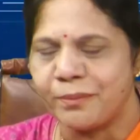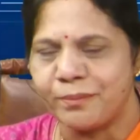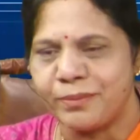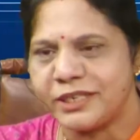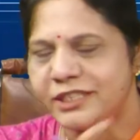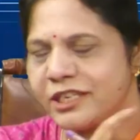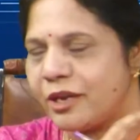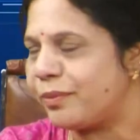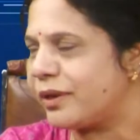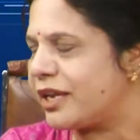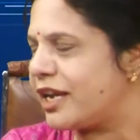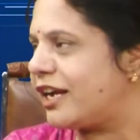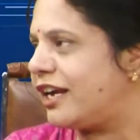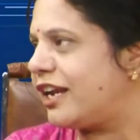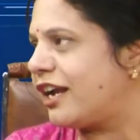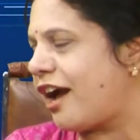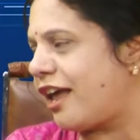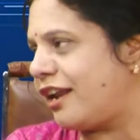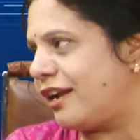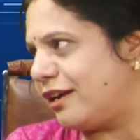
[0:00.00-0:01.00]
బీజేపీకి
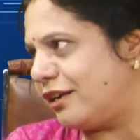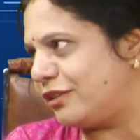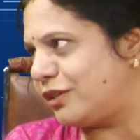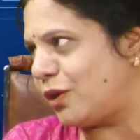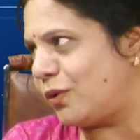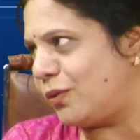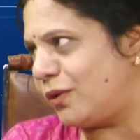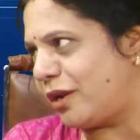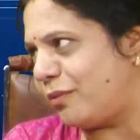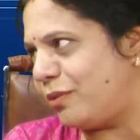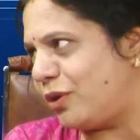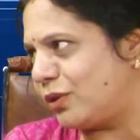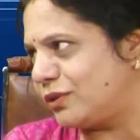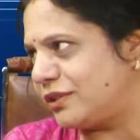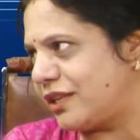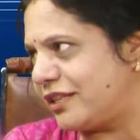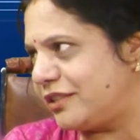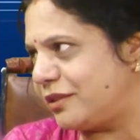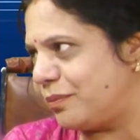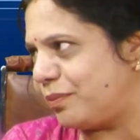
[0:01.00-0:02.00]
ఎక్కడ కార్యకర్తలు ఉన్నారు మీరు
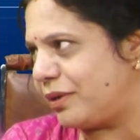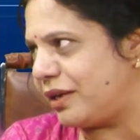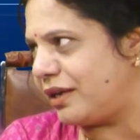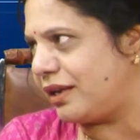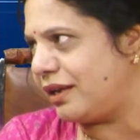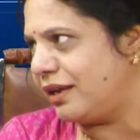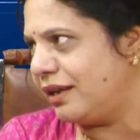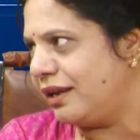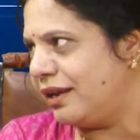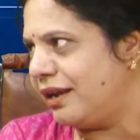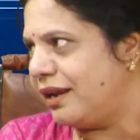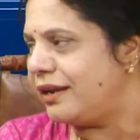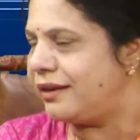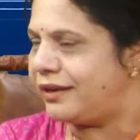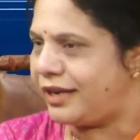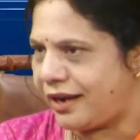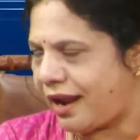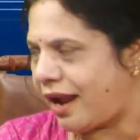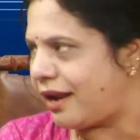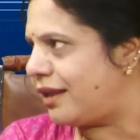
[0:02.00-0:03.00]
ఒకసారి చెప్పండి
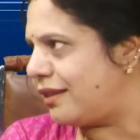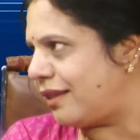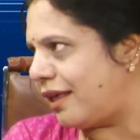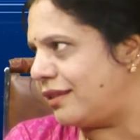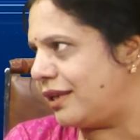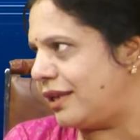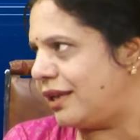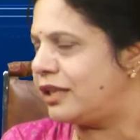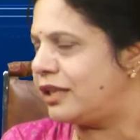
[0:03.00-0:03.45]
నేను అనేది అది